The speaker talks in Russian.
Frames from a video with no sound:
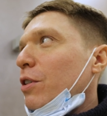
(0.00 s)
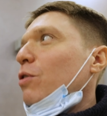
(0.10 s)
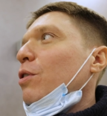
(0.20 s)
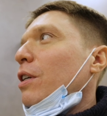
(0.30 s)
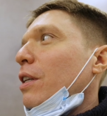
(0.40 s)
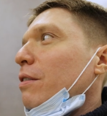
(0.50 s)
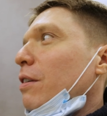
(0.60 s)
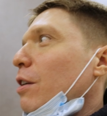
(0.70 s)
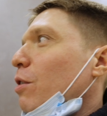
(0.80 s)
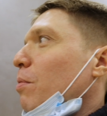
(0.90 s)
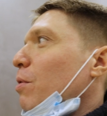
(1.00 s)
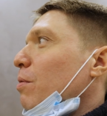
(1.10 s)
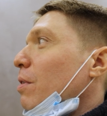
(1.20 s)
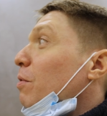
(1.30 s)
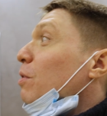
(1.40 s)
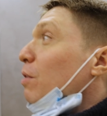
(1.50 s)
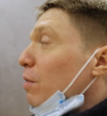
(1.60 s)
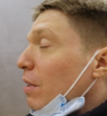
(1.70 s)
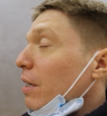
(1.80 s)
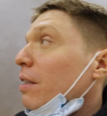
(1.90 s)
за что я тебя так сильно люблю. Вот
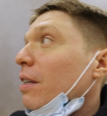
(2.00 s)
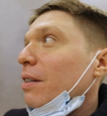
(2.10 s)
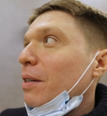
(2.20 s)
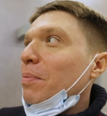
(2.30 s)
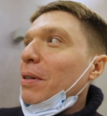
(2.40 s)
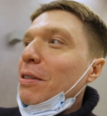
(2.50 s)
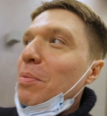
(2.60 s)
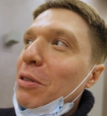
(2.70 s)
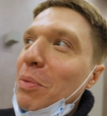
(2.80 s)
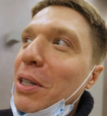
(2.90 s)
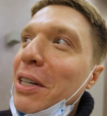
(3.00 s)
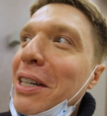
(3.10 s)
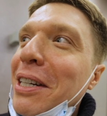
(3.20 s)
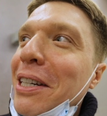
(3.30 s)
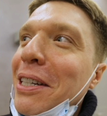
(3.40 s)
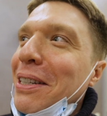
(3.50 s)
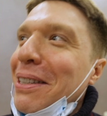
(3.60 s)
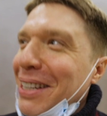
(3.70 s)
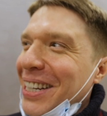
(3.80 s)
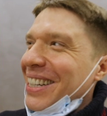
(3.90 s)
за это. Спасибо тебе. Спасибо.